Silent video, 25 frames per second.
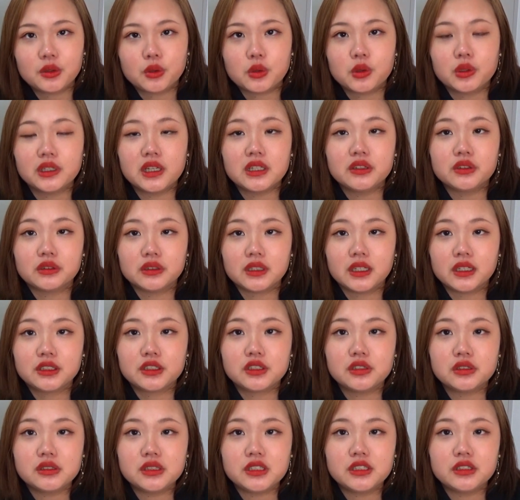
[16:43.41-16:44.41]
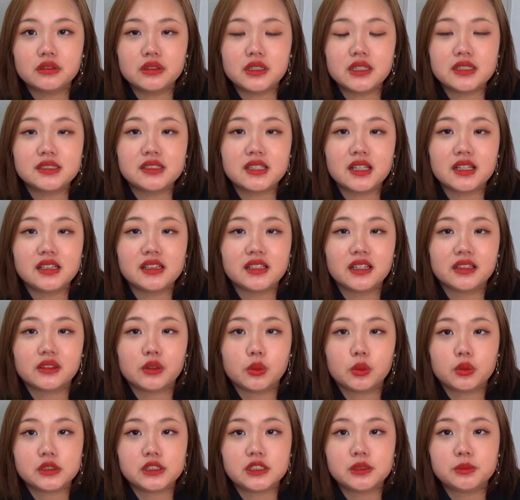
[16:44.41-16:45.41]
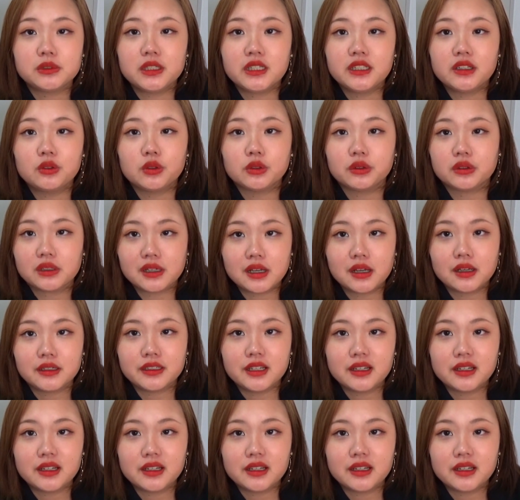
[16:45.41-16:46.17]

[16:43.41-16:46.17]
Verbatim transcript: このあとね急に4年生になって落ちぶれようとか